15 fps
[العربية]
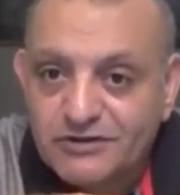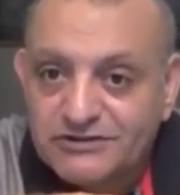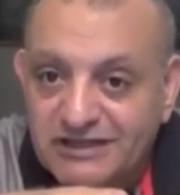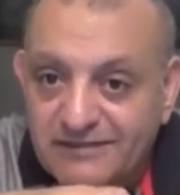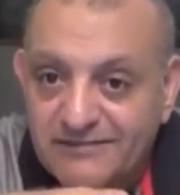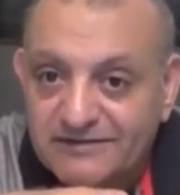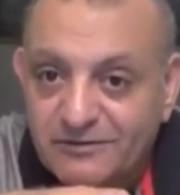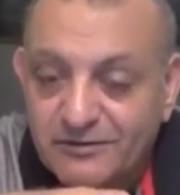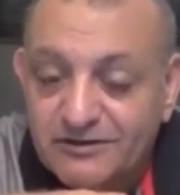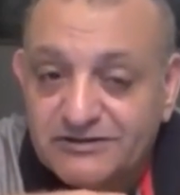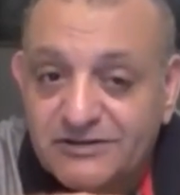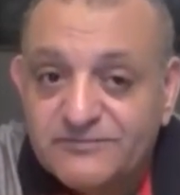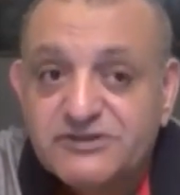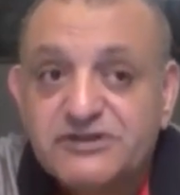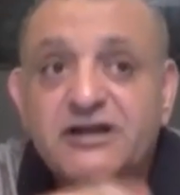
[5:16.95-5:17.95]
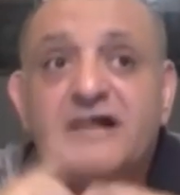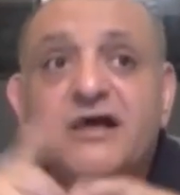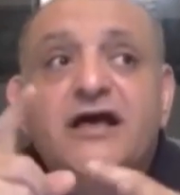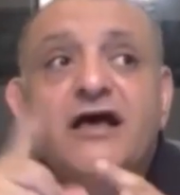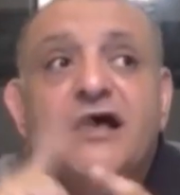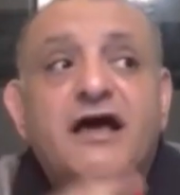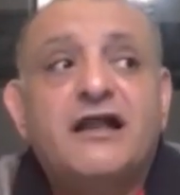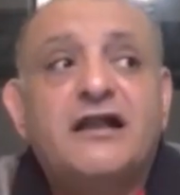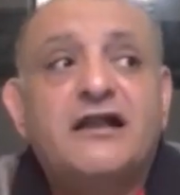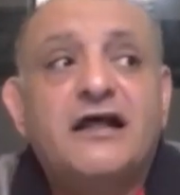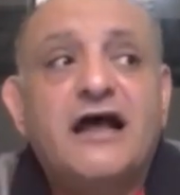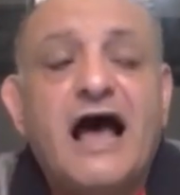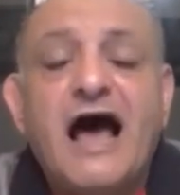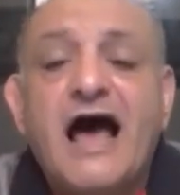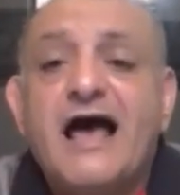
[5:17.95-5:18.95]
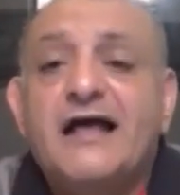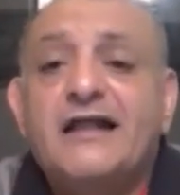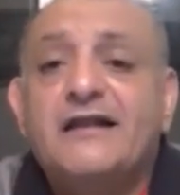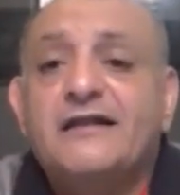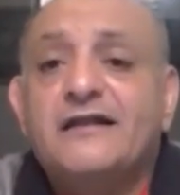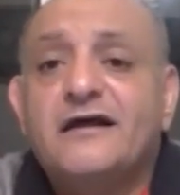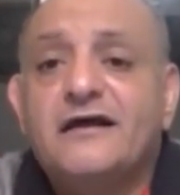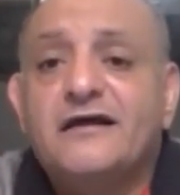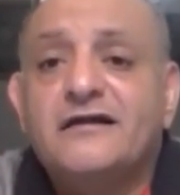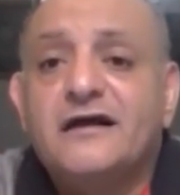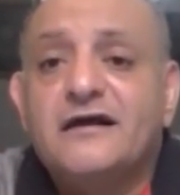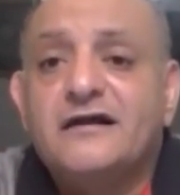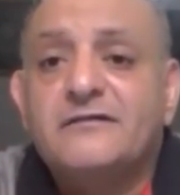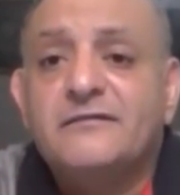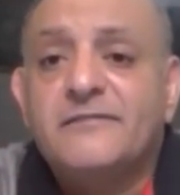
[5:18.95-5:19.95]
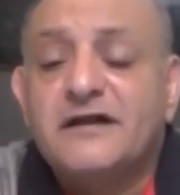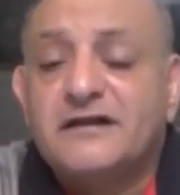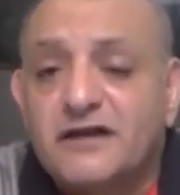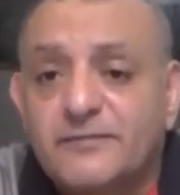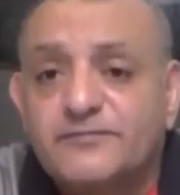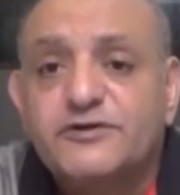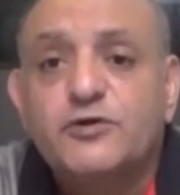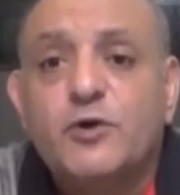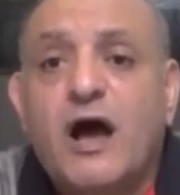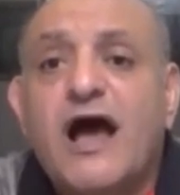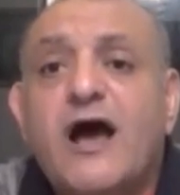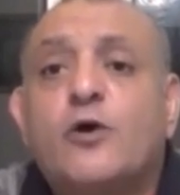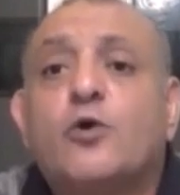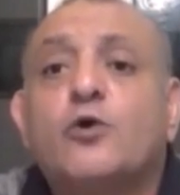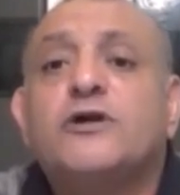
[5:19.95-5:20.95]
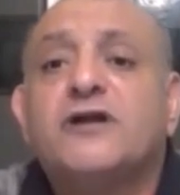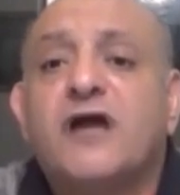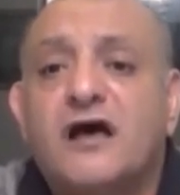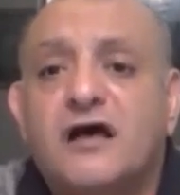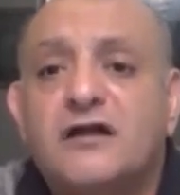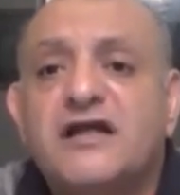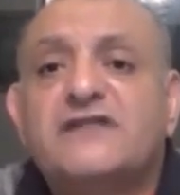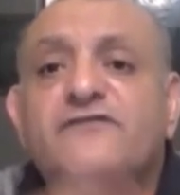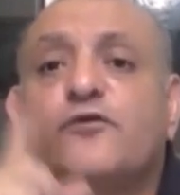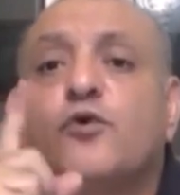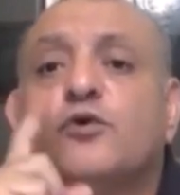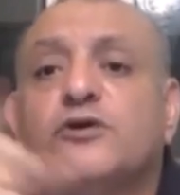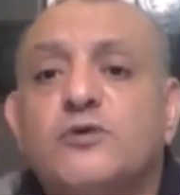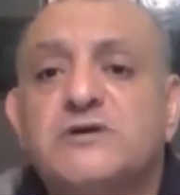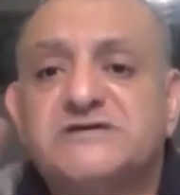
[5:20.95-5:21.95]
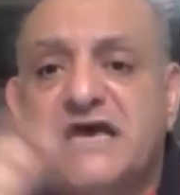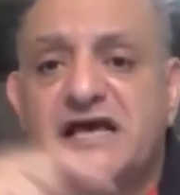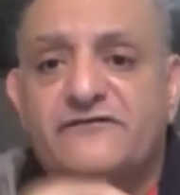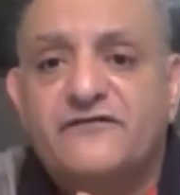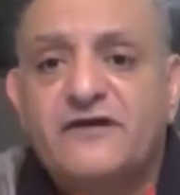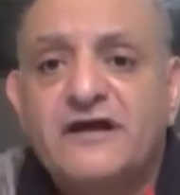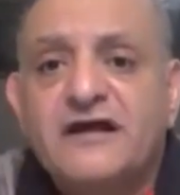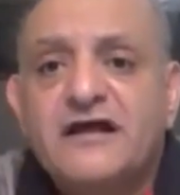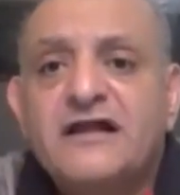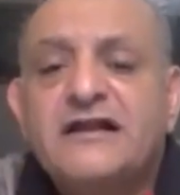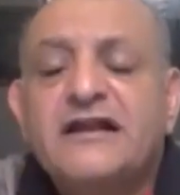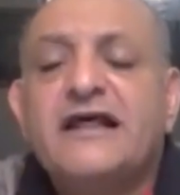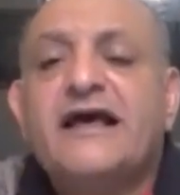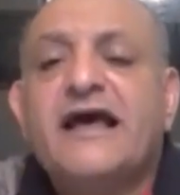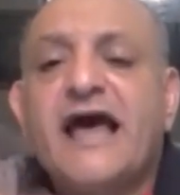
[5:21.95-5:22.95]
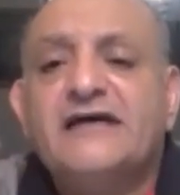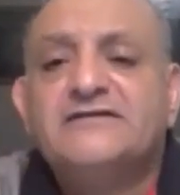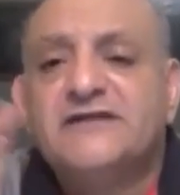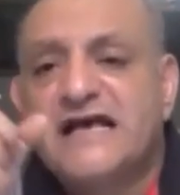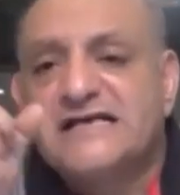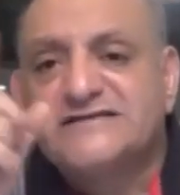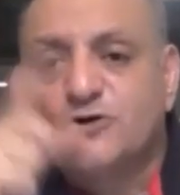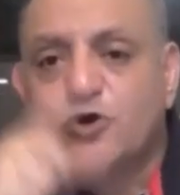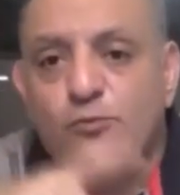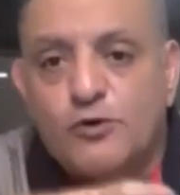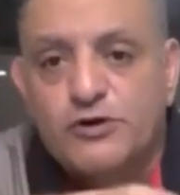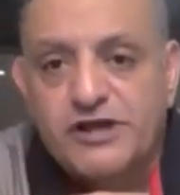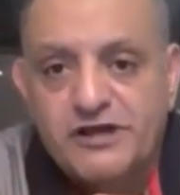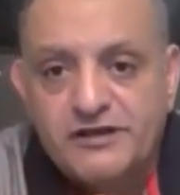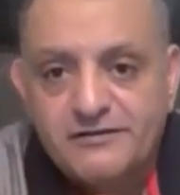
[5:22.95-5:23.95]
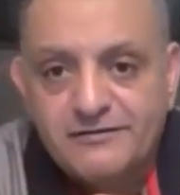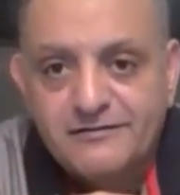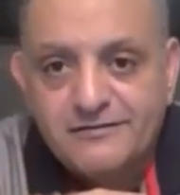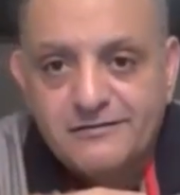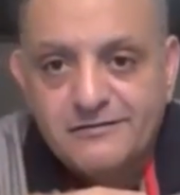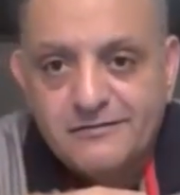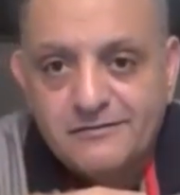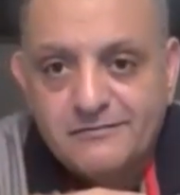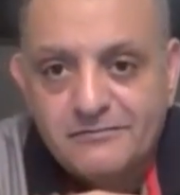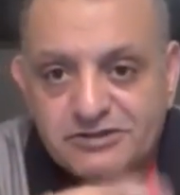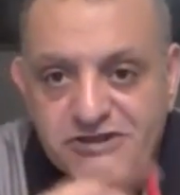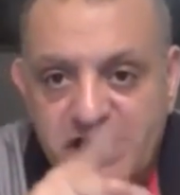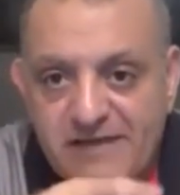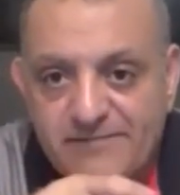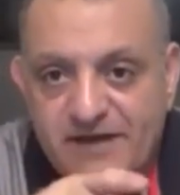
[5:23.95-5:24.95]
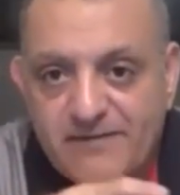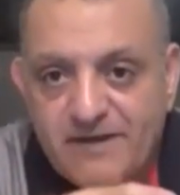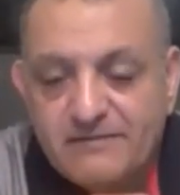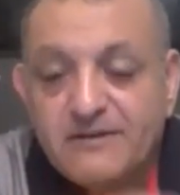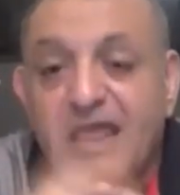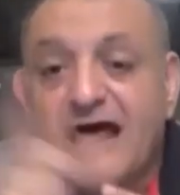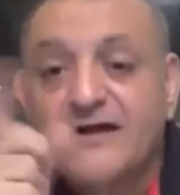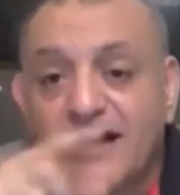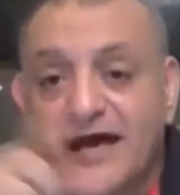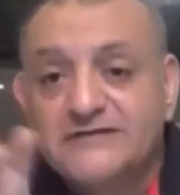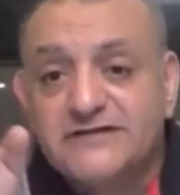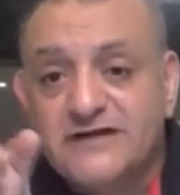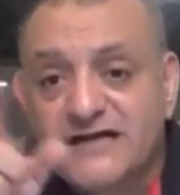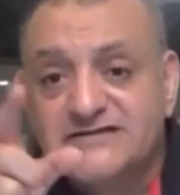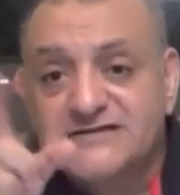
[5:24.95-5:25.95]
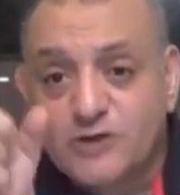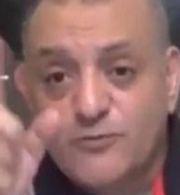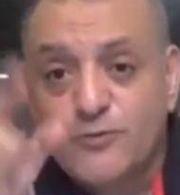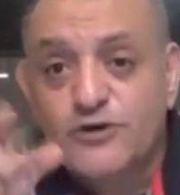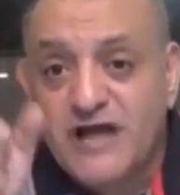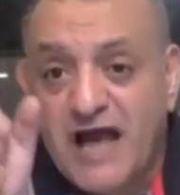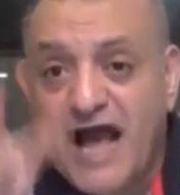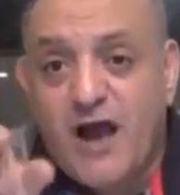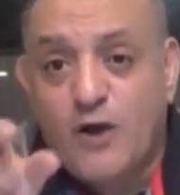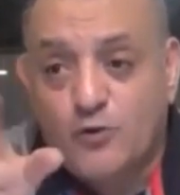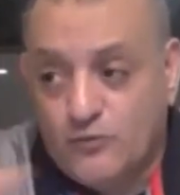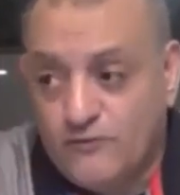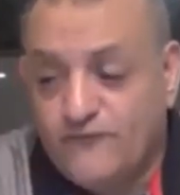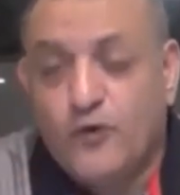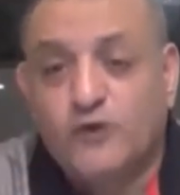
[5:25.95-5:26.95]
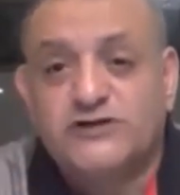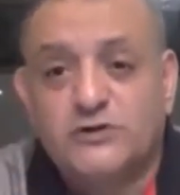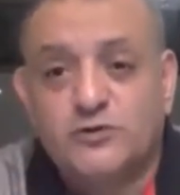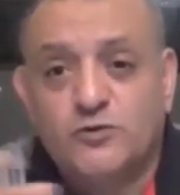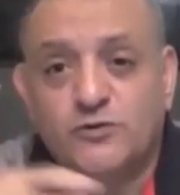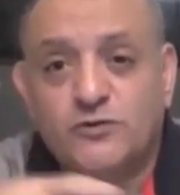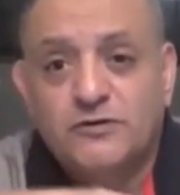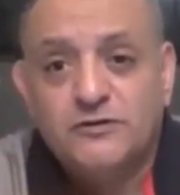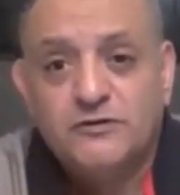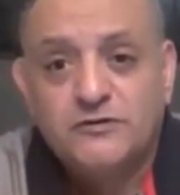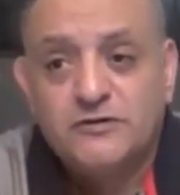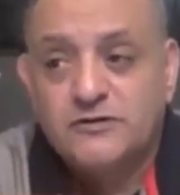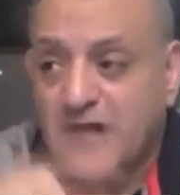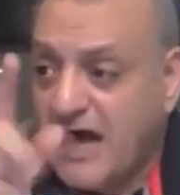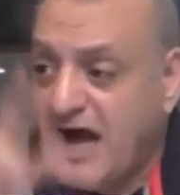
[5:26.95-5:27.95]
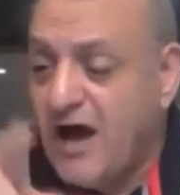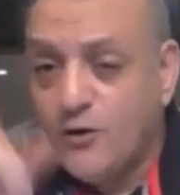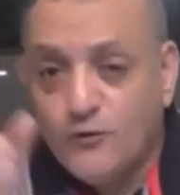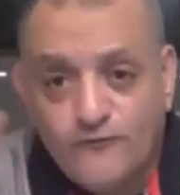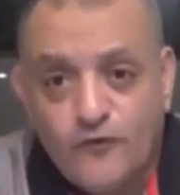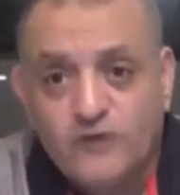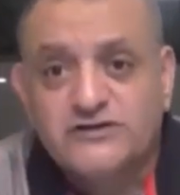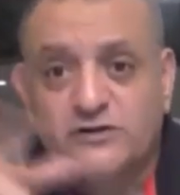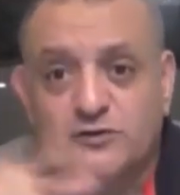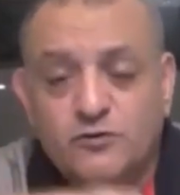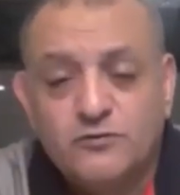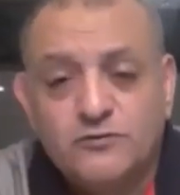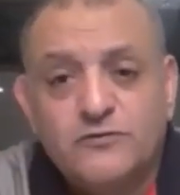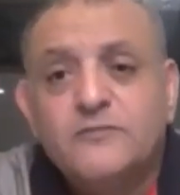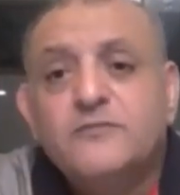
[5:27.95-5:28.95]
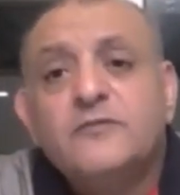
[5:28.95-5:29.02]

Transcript: حريه العباده وحريه التبشير الحق القبطي وحق كل الاقليات في كل الوظائف لغايه رئاسه الجمهوريه مش نائب كمان لا لغايه رئاسه الجمهوريه حقه في وطنه حقه في وطنه